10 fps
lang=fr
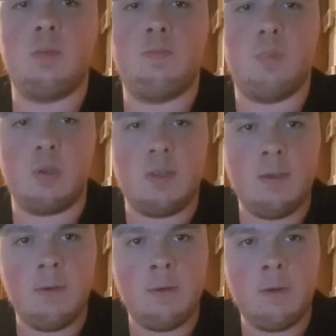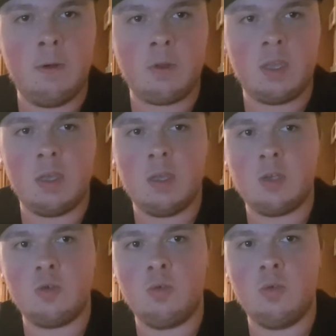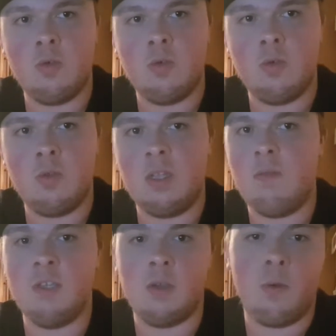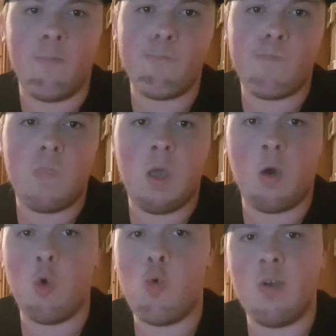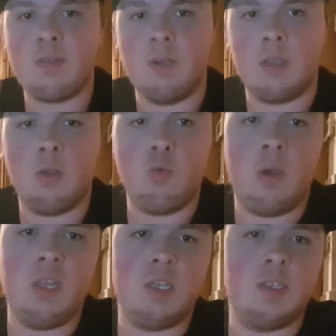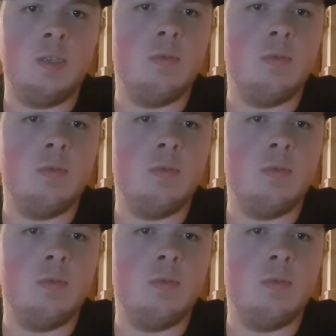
porté euh, lors d'un show télévisé. À Raw ou à SmackDown ou à NXT.